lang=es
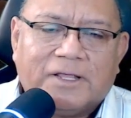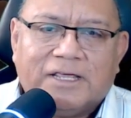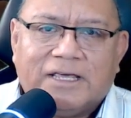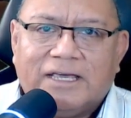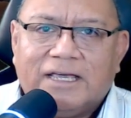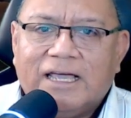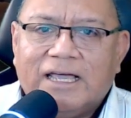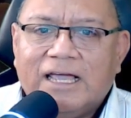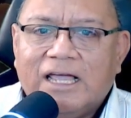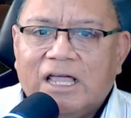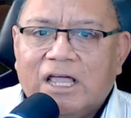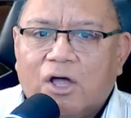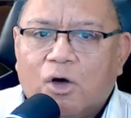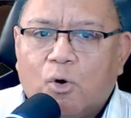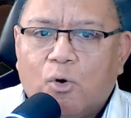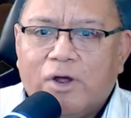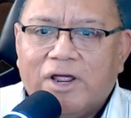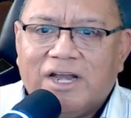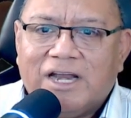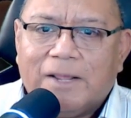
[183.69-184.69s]
de
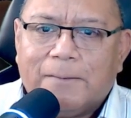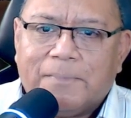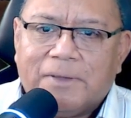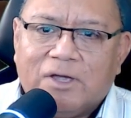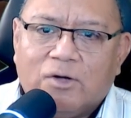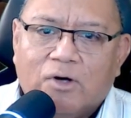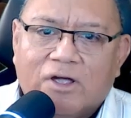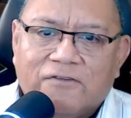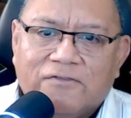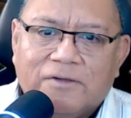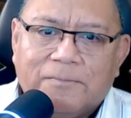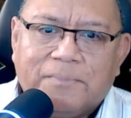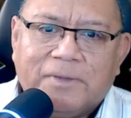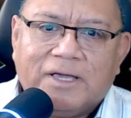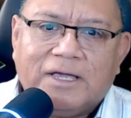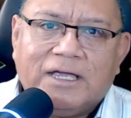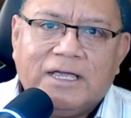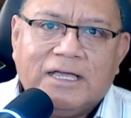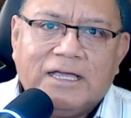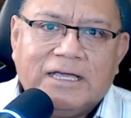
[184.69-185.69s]
ONP o
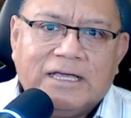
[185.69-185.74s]
FP